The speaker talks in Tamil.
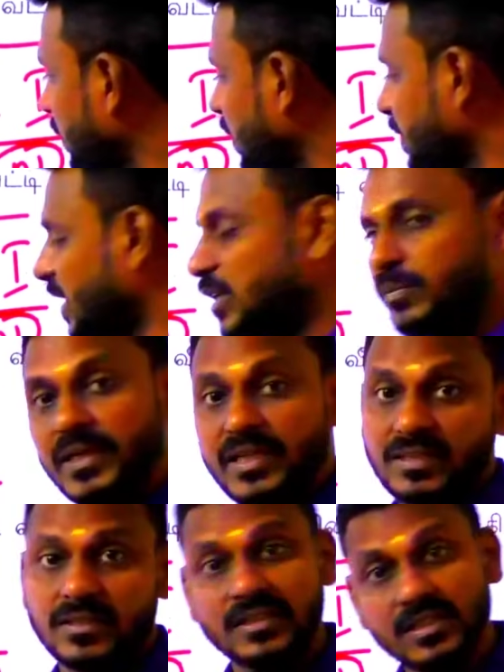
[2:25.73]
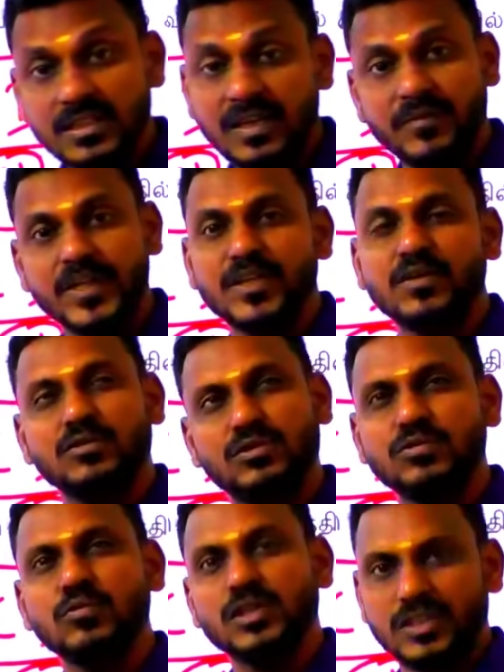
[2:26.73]
எப்படி கண்டுபிடிக்கிறதுங்கிறது நான் வீடியோ
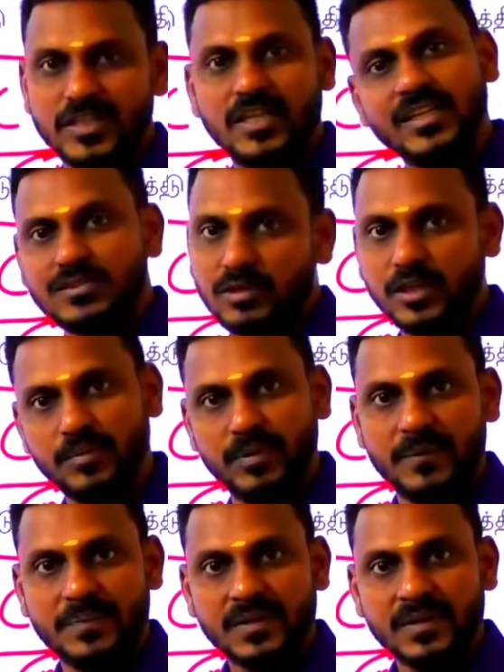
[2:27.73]
டூவோ த்ரீல நான் சொல்லியிருப்பேன்